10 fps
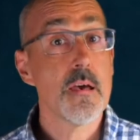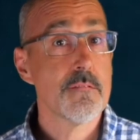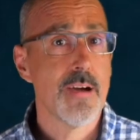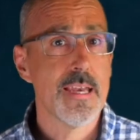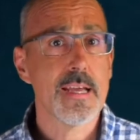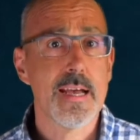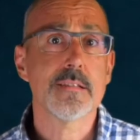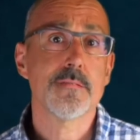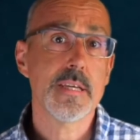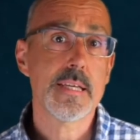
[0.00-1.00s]
weil er
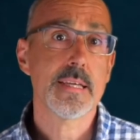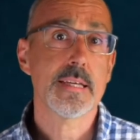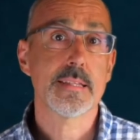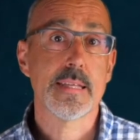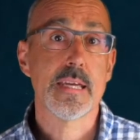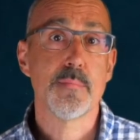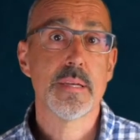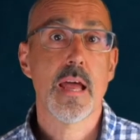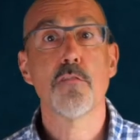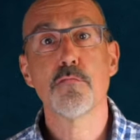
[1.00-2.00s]
ganz wichtige
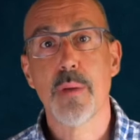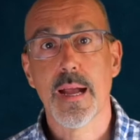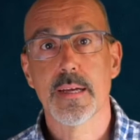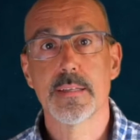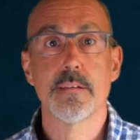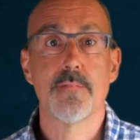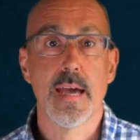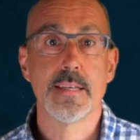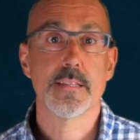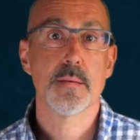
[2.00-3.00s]
Themen auf packende
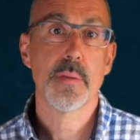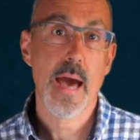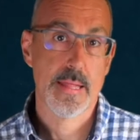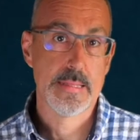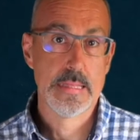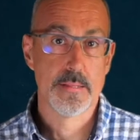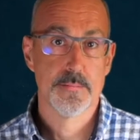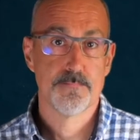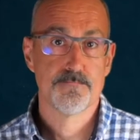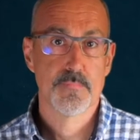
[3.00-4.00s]
Weise behandelt.